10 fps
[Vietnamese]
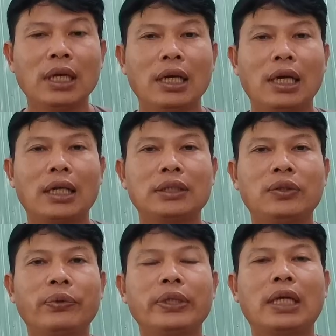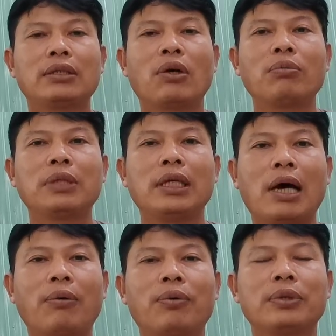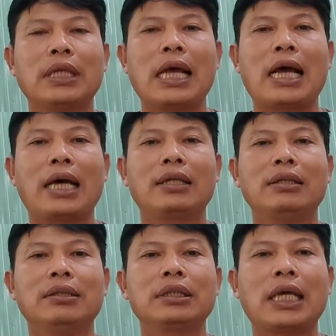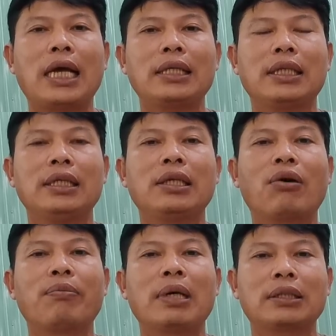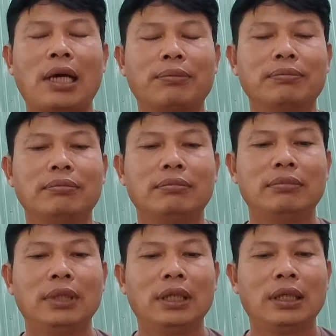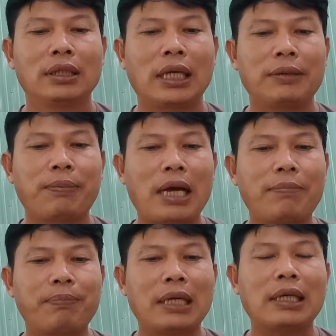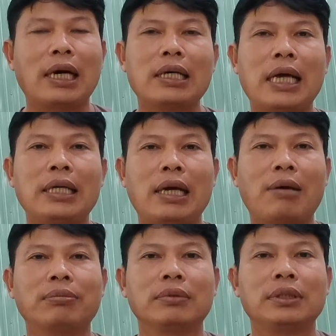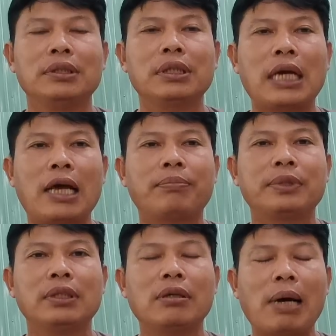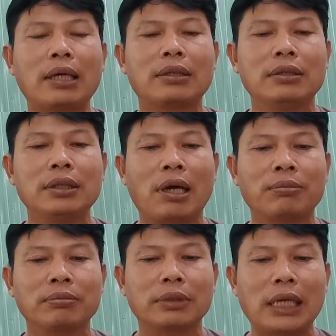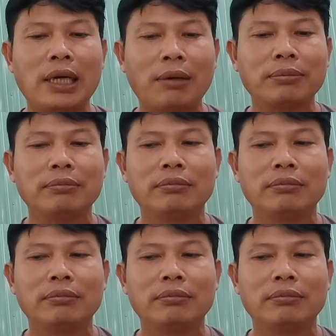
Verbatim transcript: Anh xui anh trốn đi đâu, nhà anh lửa cháy chị dâu mất chồng. Thầy Pháp ăn ở hai lòng, chữa Nam chữa Bắc chữa dòng Tây Đông.